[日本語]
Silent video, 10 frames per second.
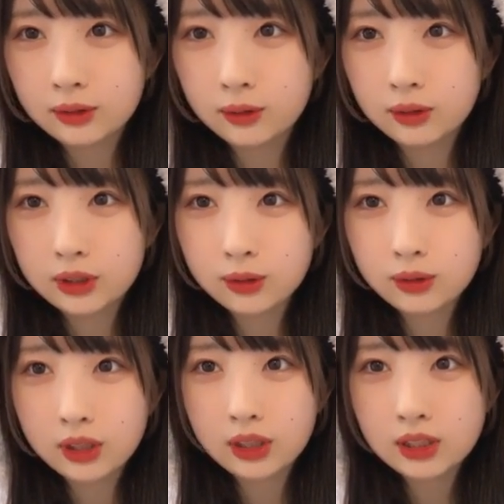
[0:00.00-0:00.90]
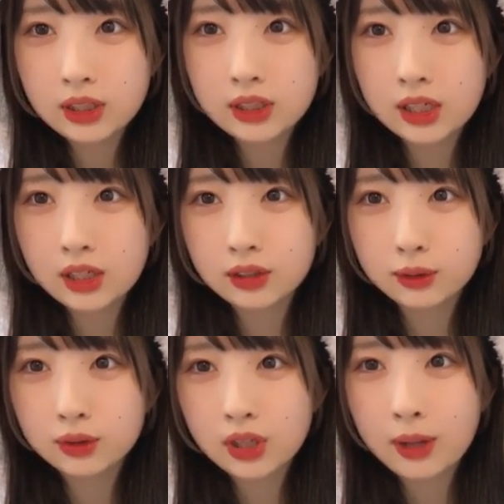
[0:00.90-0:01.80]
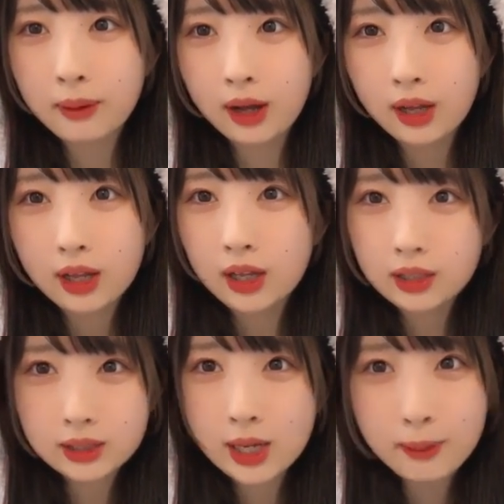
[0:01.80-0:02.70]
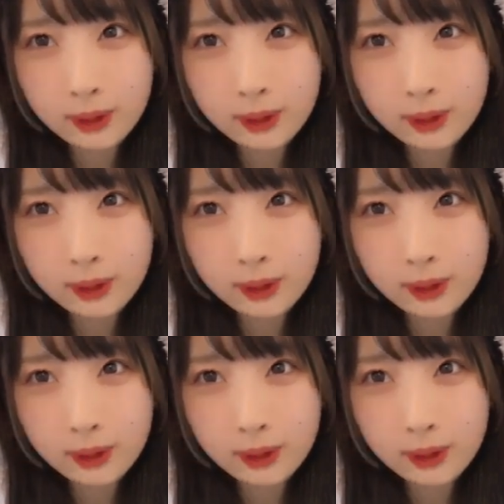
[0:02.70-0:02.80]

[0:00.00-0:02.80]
そう規則正しい生活をすればすれ